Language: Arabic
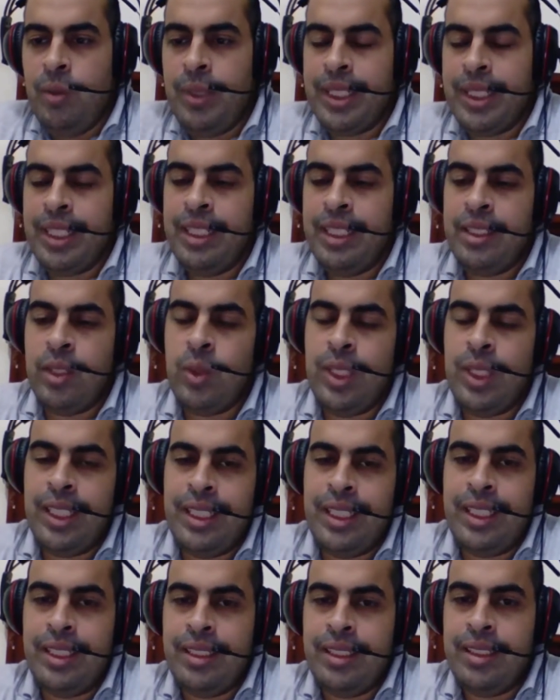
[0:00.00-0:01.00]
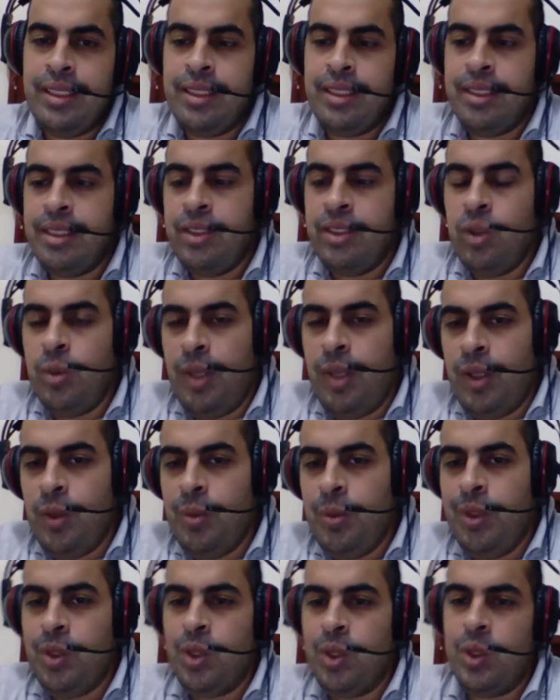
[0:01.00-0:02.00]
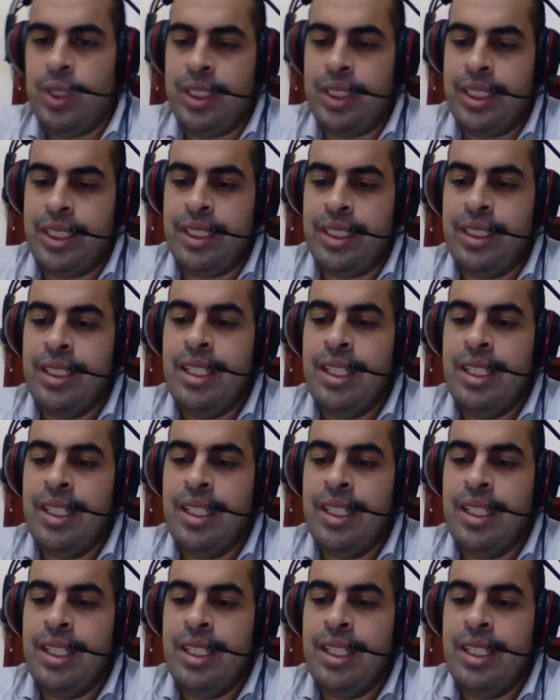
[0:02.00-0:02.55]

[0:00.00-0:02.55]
وبعد كده تاخدها تاني تديله معلومه وتاخدها تاني